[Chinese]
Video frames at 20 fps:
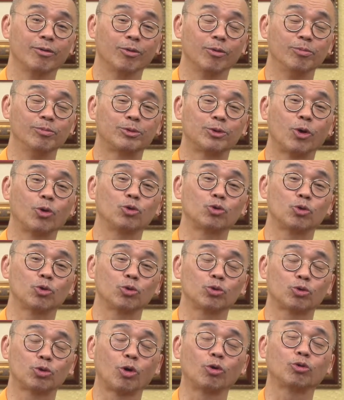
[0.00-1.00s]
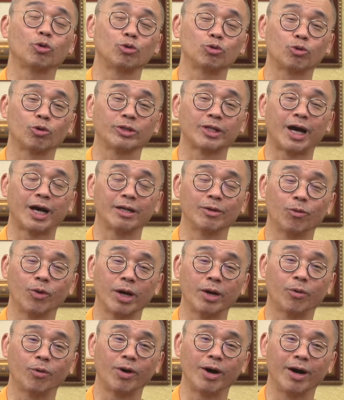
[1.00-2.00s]
我们偷偷说他的
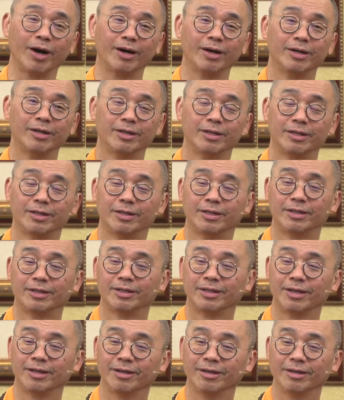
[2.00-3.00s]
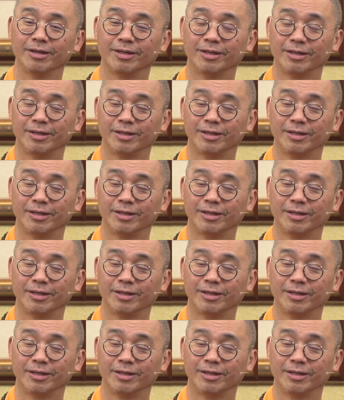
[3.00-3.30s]
坏话，啊，